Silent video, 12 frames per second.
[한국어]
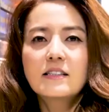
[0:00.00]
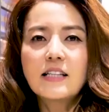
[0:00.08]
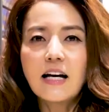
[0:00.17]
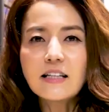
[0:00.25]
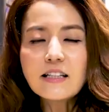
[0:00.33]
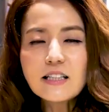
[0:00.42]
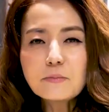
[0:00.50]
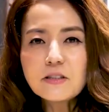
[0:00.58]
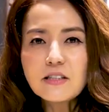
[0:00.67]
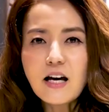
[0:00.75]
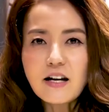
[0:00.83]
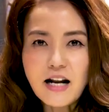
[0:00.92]
자,
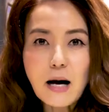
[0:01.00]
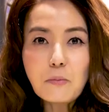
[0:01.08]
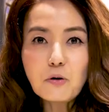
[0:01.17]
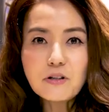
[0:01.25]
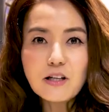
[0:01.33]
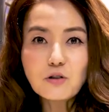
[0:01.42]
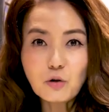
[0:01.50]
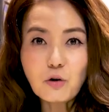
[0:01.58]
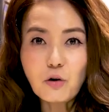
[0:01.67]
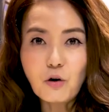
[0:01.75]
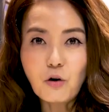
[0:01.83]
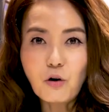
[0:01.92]
이름은 라보 데
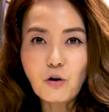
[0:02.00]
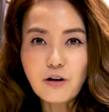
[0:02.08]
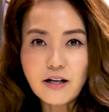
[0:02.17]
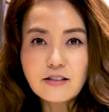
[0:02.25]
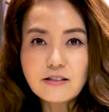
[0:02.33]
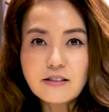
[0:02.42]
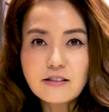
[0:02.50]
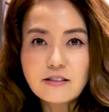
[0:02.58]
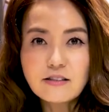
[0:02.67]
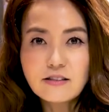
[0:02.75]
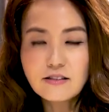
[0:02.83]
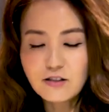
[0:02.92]

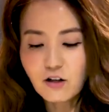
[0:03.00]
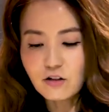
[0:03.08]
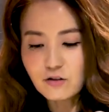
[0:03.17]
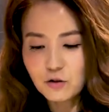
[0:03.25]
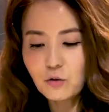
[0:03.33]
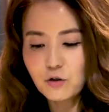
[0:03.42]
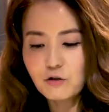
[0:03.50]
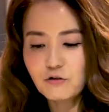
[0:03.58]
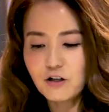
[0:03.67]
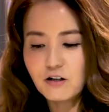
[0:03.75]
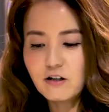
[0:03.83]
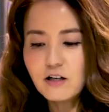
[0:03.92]
또로라는 그런
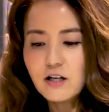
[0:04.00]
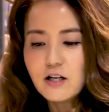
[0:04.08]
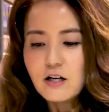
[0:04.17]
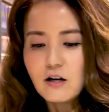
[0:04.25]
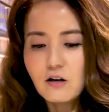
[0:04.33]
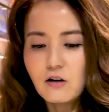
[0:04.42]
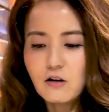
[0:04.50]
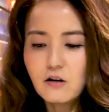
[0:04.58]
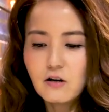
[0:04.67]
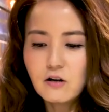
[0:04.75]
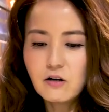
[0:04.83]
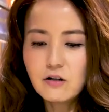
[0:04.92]
요리고요.
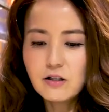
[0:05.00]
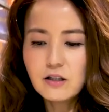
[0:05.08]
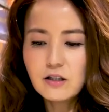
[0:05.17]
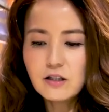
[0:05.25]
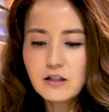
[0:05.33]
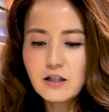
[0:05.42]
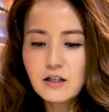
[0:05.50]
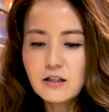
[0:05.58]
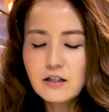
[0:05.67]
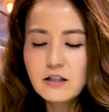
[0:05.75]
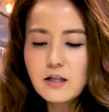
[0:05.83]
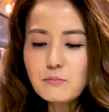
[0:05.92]
이
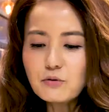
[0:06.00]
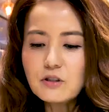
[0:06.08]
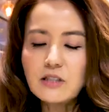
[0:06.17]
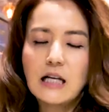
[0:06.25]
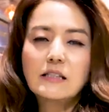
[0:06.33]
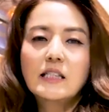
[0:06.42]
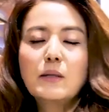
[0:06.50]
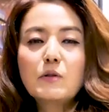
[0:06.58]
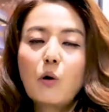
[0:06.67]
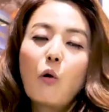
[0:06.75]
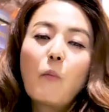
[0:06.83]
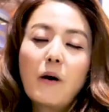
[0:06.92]
1인분을 다 시키면
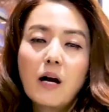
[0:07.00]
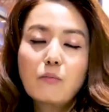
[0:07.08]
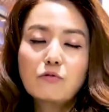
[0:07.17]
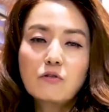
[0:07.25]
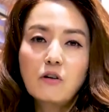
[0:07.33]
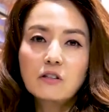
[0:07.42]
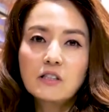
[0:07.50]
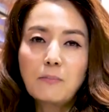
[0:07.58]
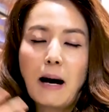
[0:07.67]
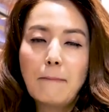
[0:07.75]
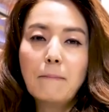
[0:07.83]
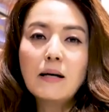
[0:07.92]
너무 배가 부를 것 같아서
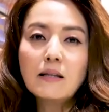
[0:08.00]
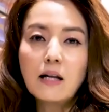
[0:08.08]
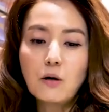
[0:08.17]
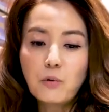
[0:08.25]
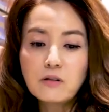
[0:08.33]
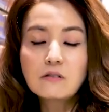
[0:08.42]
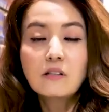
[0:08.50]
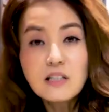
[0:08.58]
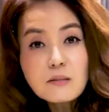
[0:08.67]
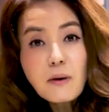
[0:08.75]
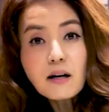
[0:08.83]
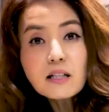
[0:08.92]
반만 달라고 했는데
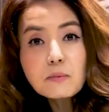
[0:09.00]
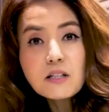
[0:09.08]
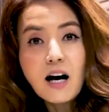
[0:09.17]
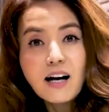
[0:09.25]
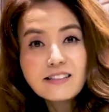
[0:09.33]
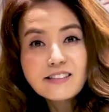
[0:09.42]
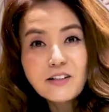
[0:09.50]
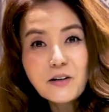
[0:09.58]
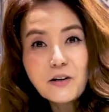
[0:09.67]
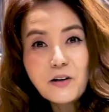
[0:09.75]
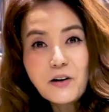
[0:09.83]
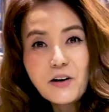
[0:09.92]
이만큼이
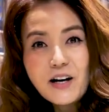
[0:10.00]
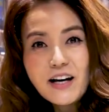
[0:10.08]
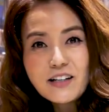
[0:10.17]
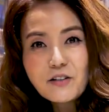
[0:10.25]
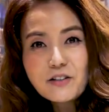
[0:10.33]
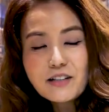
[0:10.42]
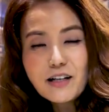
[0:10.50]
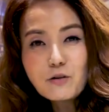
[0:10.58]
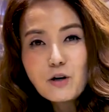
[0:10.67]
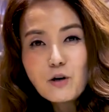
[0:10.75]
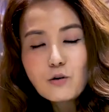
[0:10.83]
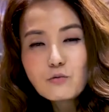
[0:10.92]
나왔어요. 그러니까
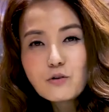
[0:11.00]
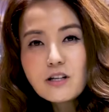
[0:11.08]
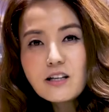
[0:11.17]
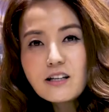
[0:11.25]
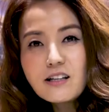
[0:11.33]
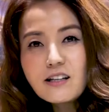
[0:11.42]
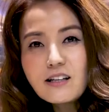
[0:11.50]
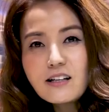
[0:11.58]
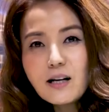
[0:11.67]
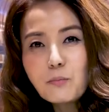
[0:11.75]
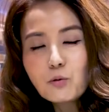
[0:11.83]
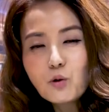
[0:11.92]

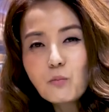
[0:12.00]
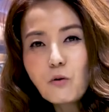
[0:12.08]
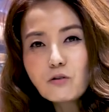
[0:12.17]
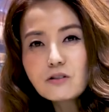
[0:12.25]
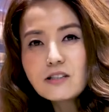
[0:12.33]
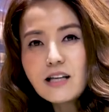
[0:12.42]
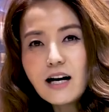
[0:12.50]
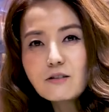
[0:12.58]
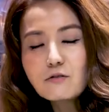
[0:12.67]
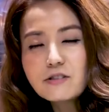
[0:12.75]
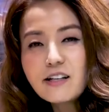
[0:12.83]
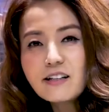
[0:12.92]
우리가 보통 먹는
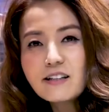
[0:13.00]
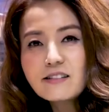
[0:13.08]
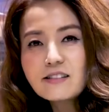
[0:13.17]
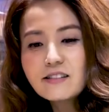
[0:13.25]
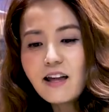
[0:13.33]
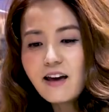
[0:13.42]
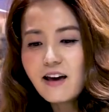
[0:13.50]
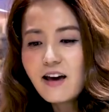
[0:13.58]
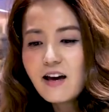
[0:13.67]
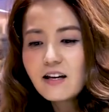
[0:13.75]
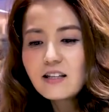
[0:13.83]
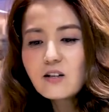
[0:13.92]
양으로 생각했을 때
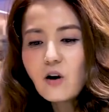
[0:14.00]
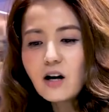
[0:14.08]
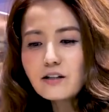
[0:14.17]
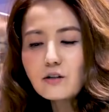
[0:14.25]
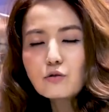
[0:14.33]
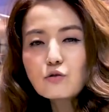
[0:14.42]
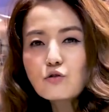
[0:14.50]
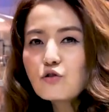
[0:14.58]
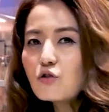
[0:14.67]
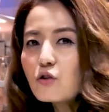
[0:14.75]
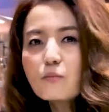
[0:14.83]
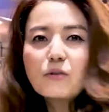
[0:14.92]
이거 하나로도
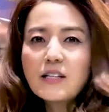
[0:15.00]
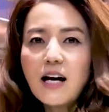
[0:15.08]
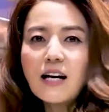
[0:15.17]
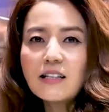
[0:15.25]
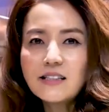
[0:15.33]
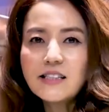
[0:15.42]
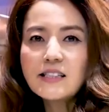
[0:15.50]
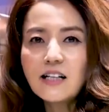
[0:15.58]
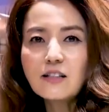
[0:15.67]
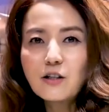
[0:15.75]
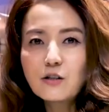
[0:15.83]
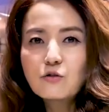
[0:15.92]
충분히 한 끼
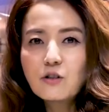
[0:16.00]
식사가 될